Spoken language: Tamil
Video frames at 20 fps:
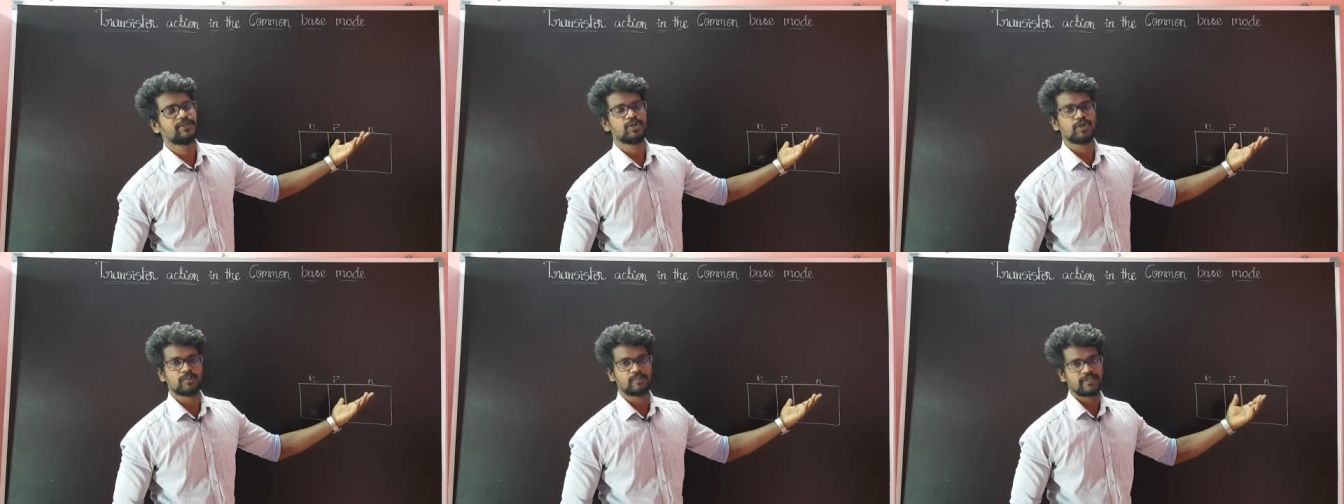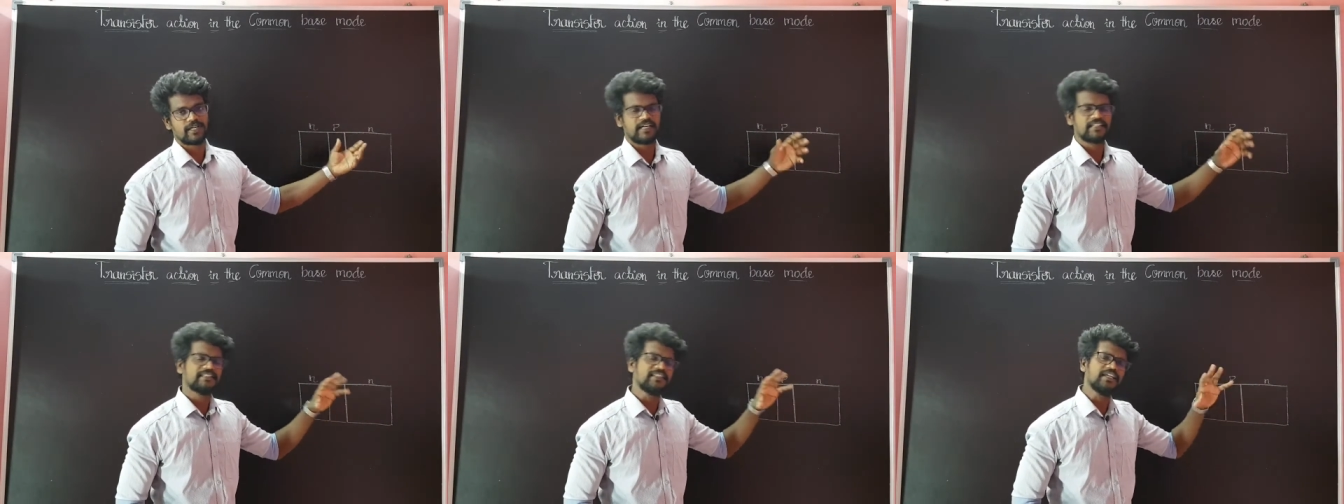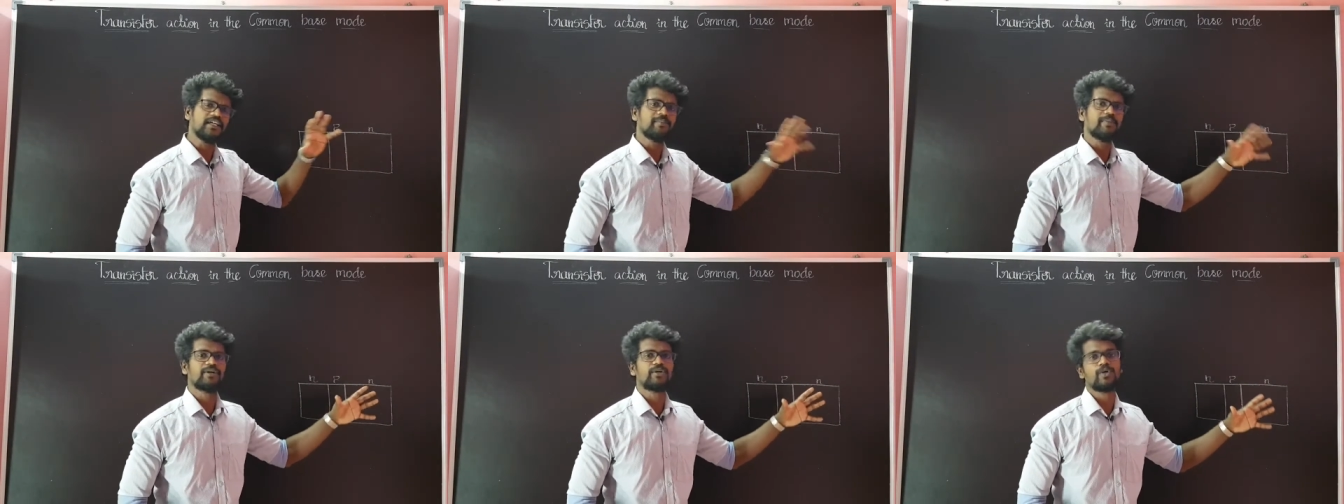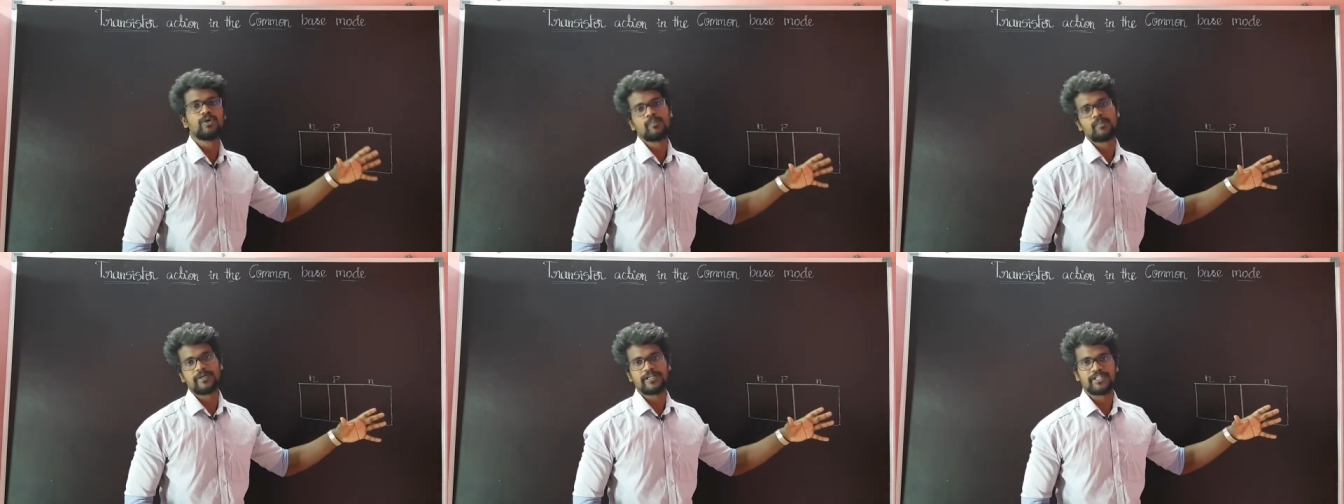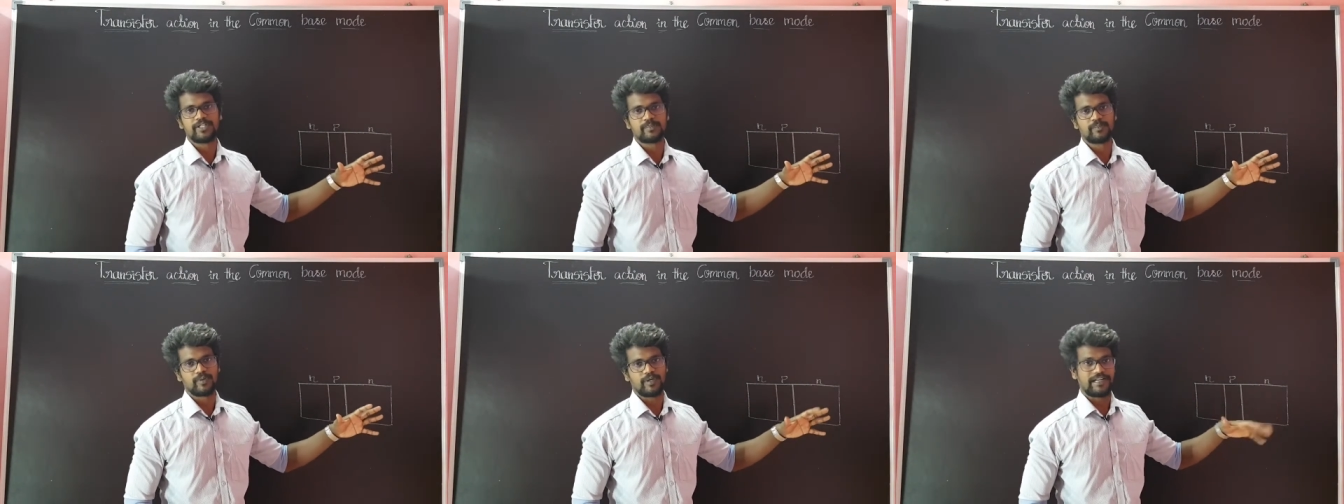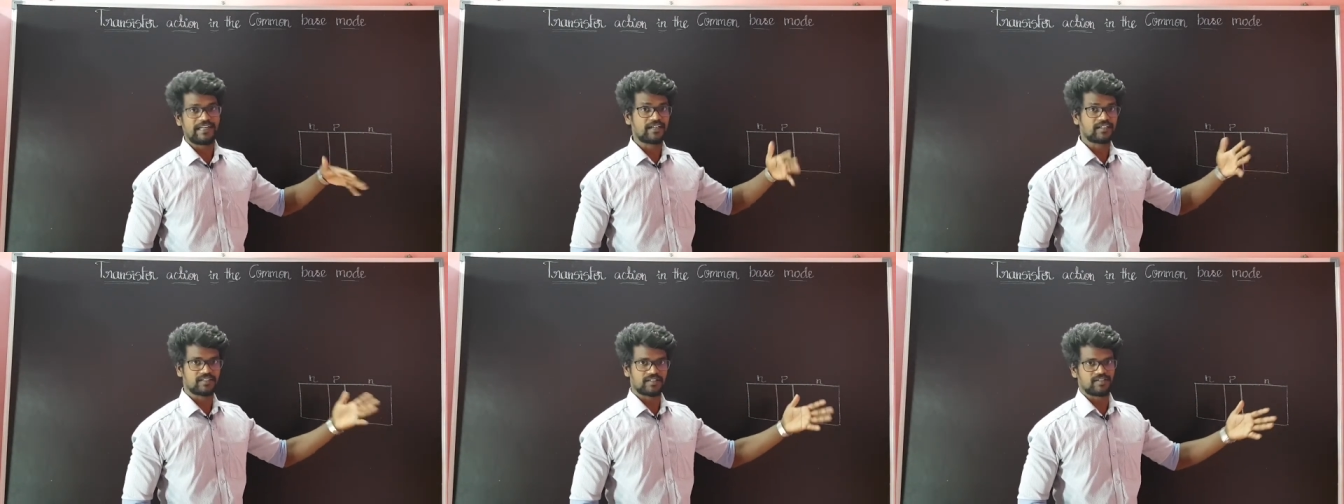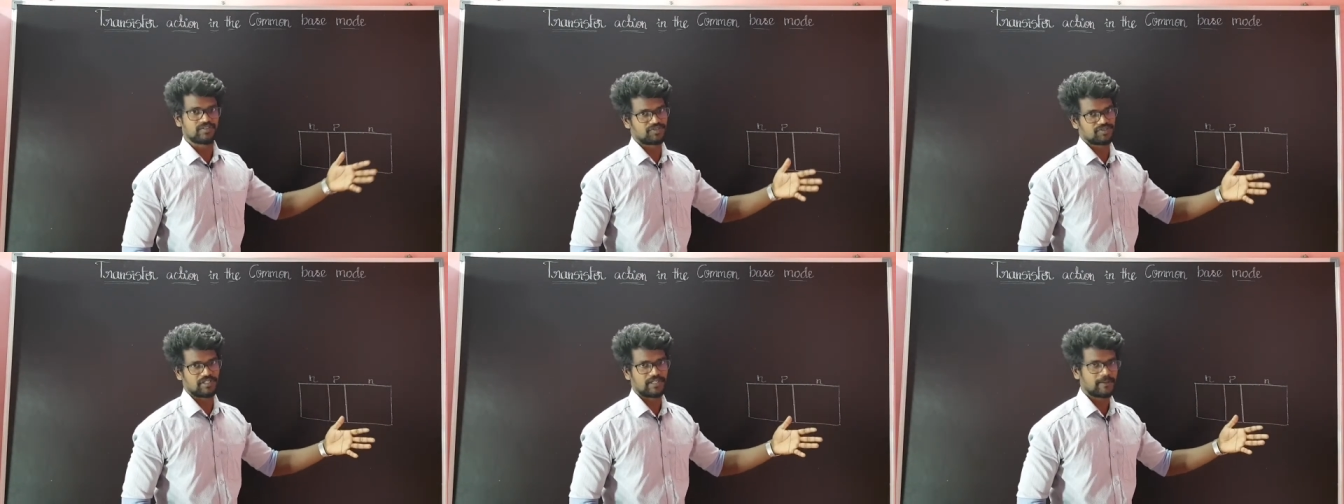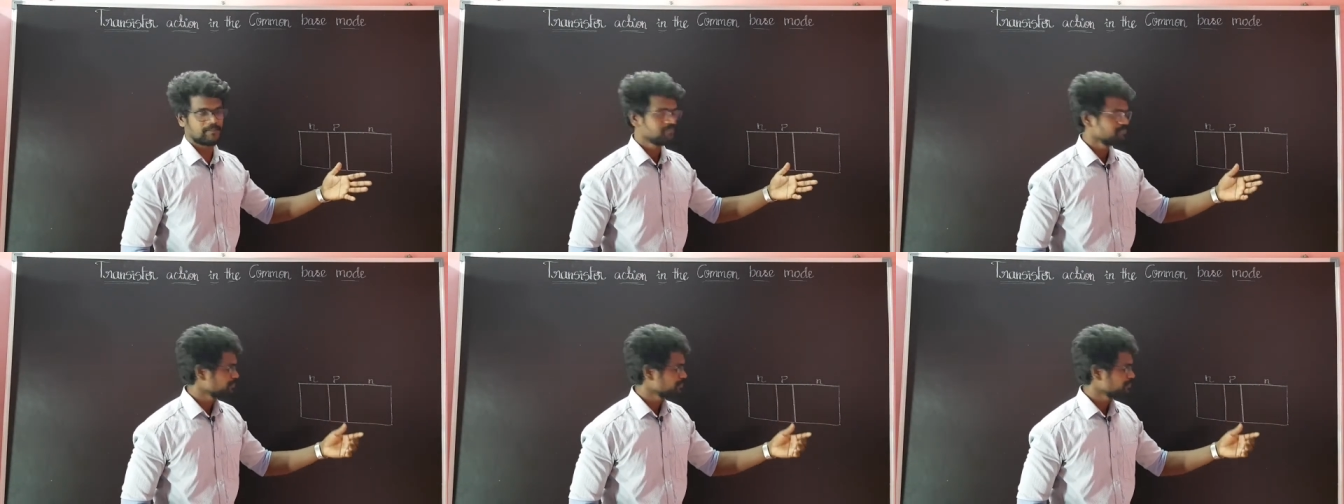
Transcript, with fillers: டோப்டு அதிகமாக டோப் பண்ணியிருப்போம் எலக்ட்ரான்ஸில்